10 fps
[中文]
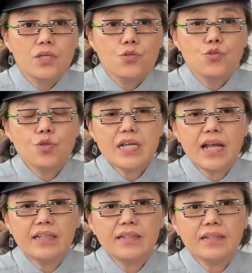虽
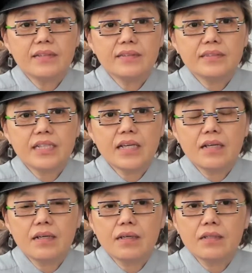然呢这
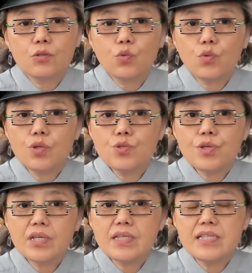个国
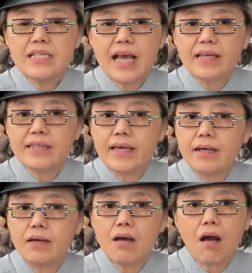学根基啊也
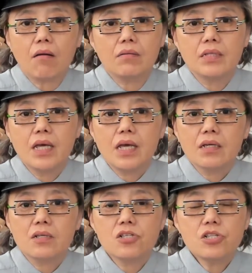很好，
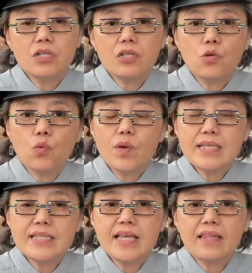可是呢有
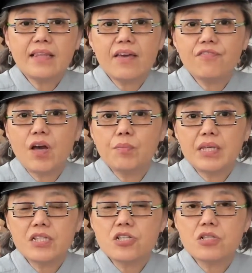关现代方
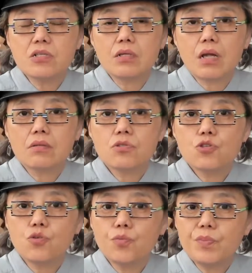面的知识呢
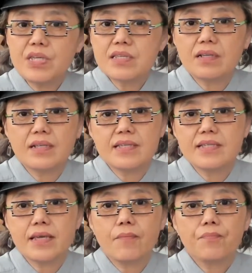就闭塞了一
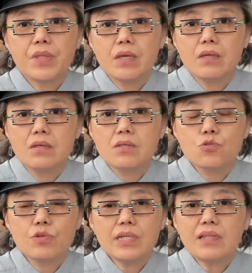些，
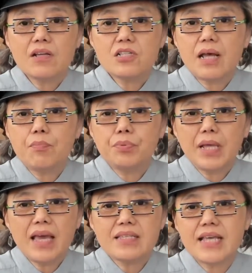所以当时他不
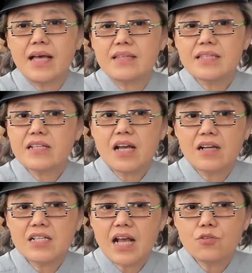太想在
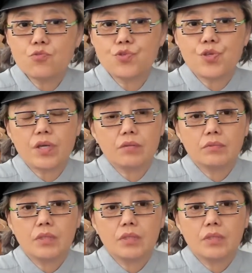长沙入学。